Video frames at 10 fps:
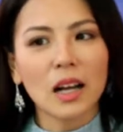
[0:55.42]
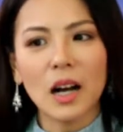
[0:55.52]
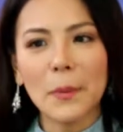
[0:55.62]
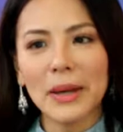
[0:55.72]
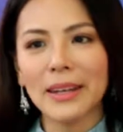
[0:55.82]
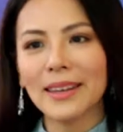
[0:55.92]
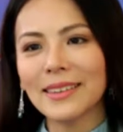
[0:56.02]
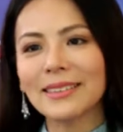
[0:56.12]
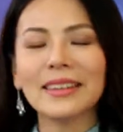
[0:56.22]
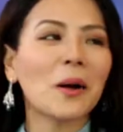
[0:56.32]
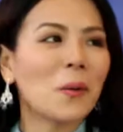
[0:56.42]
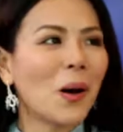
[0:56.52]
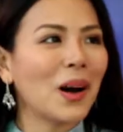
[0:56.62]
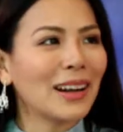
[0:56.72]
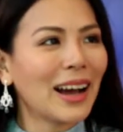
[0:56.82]
ก็เป็น AEC
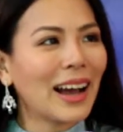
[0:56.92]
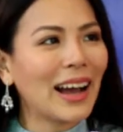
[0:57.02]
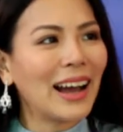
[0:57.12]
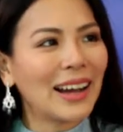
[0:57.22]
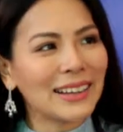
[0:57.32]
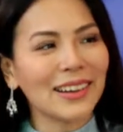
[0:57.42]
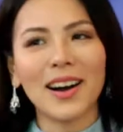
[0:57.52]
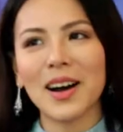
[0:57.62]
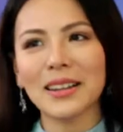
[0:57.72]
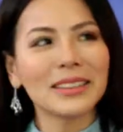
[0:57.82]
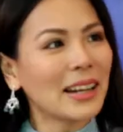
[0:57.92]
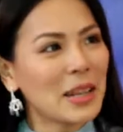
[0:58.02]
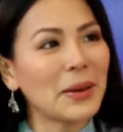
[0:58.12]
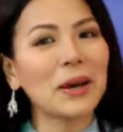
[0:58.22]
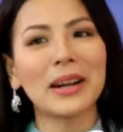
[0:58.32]
Award นะคะก็อัน
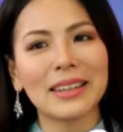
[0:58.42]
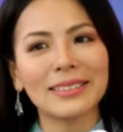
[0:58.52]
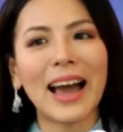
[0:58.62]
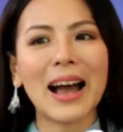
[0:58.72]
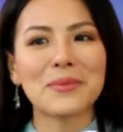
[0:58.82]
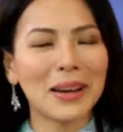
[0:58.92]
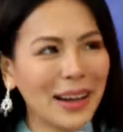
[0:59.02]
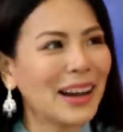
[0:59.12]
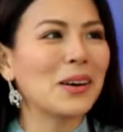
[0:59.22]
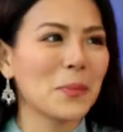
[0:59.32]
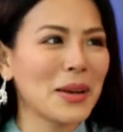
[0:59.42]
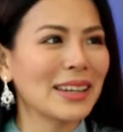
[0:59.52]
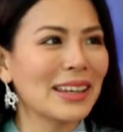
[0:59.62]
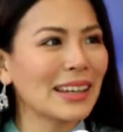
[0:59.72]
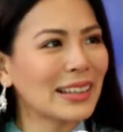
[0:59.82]
นี้เป็นรางวัลที่ 3 แล้วค่ะ ของปีนี้